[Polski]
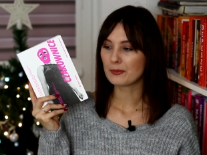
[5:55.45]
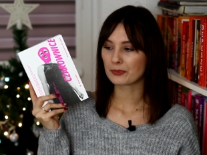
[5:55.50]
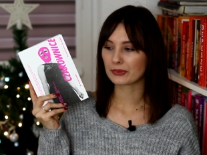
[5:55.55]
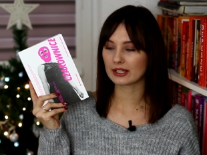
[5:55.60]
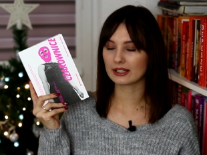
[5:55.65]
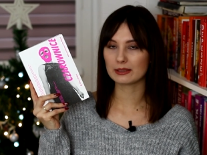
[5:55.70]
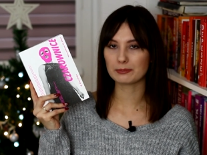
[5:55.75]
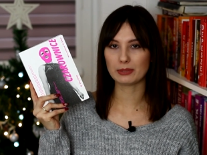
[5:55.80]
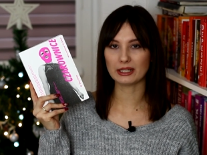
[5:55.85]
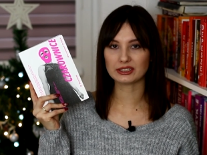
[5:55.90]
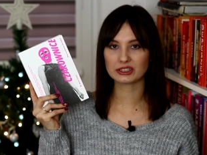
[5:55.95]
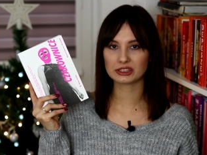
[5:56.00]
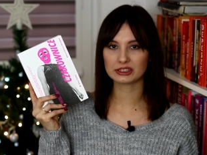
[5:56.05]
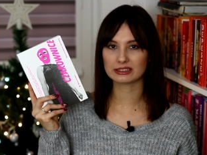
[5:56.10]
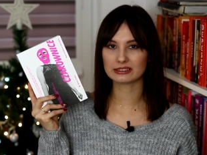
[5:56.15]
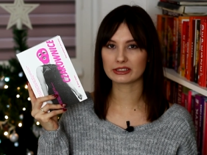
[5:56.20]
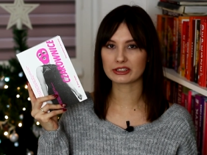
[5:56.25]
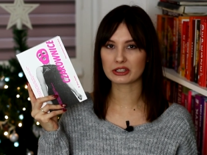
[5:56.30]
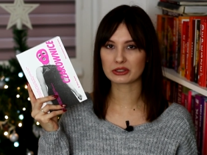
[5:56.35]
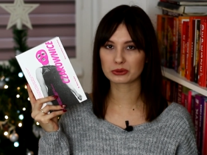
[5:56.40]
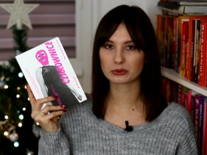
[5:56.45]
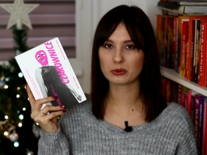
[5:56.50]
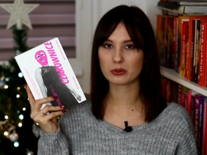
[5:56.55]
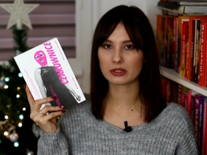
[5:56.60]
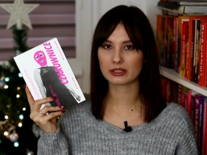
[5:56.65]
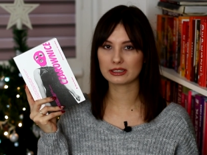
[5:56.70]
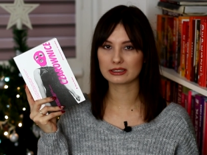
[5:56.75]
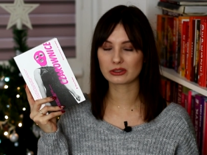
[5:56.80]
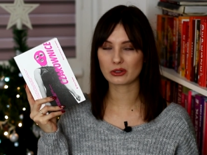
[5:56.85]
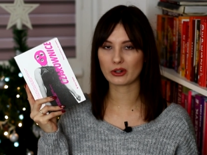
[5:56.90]
E, patrzy się na nie z
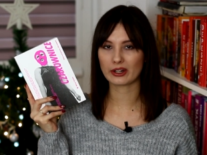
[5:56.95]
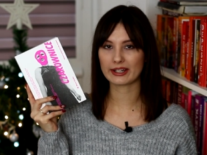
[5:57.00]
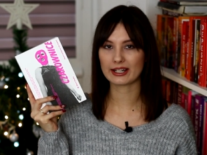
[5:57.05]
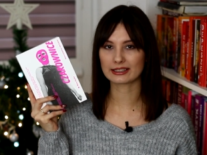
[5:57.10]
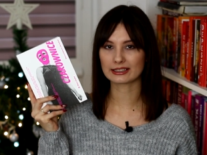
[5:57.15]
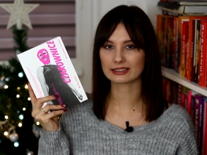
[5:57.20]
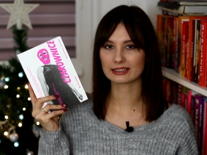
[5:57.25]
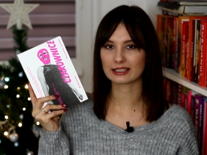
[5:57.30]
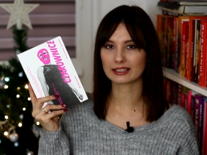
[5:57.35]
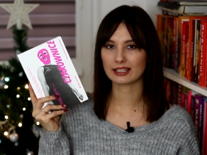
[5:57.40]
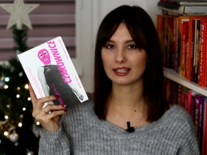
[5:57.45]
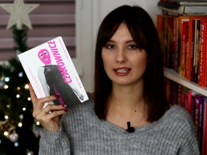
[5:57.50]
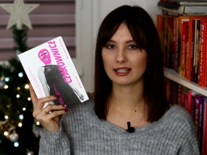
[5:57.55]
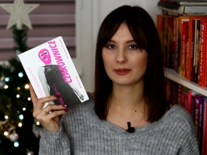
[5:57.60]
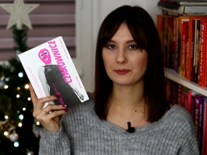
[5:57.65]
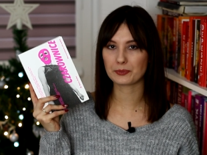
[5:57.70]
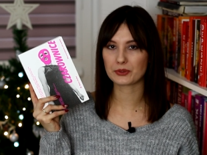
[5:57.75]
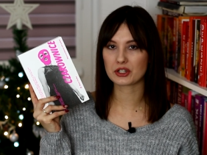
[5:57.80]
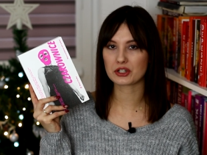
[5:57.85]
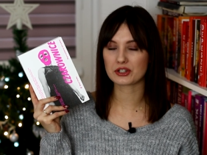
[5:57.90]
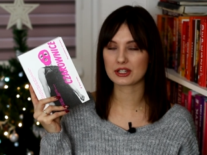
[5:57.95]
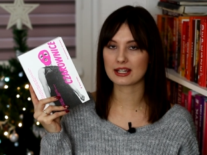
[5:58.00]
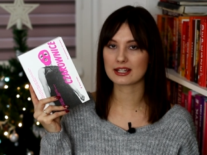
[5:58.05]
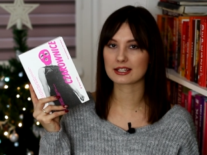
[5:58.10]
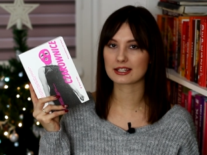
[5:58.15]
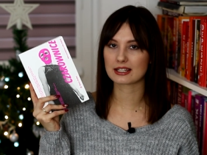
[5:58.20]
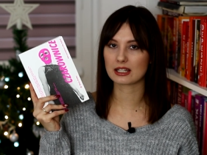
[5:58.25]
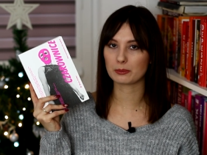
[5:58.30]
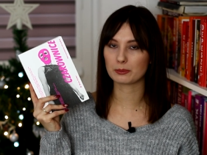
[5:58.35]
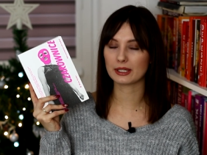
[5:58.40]
góry, trochę jak na takie
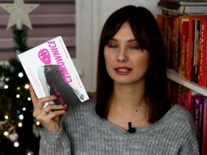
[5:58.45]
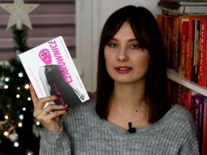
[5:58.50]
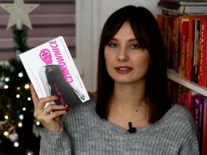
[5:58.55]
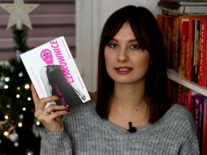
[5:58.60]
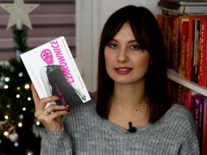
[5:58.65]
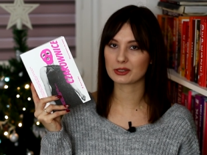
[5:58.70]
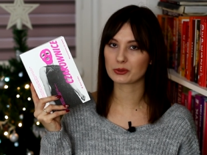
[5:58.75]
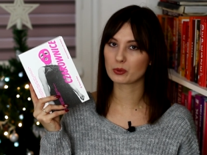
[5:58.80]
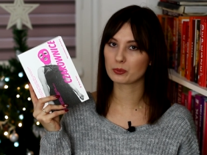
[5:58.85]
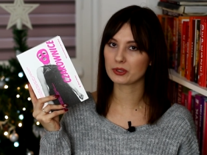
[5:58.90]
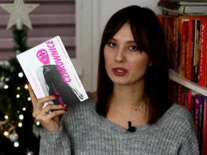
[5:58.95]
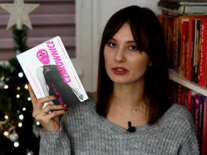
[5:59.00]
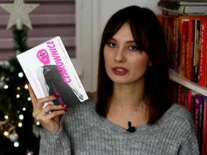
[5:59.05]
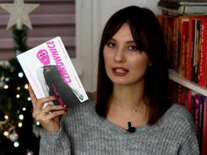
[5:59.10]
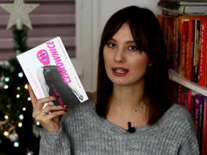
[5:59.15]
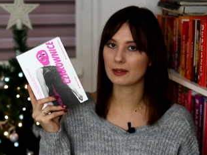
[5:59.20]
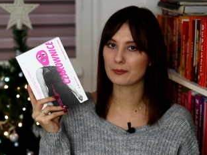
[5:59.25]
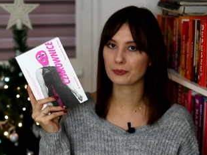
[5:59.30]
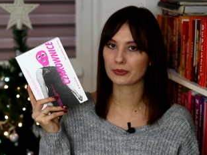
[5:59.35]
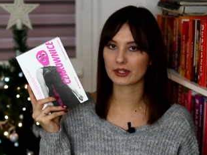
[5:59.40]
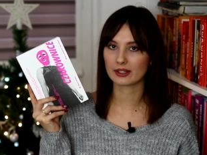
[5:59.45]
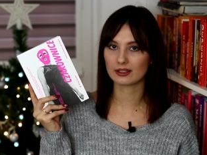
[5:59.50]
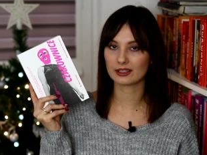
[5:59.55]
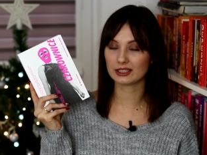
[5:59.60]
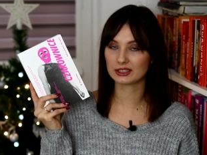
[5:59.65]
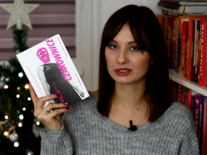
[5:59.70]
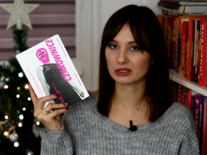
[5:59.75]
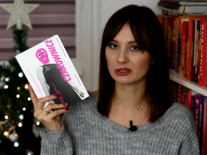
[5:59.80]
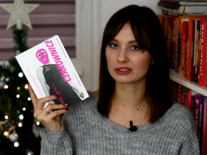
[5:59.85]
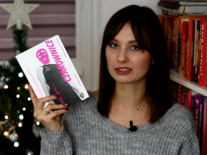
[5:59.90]
nieszczęsne, biedne, zagubione e,
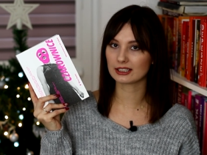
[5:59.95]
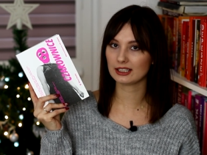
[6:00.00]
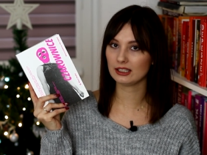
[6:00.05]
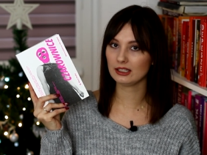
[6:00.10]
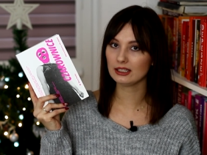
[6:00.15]
istotki.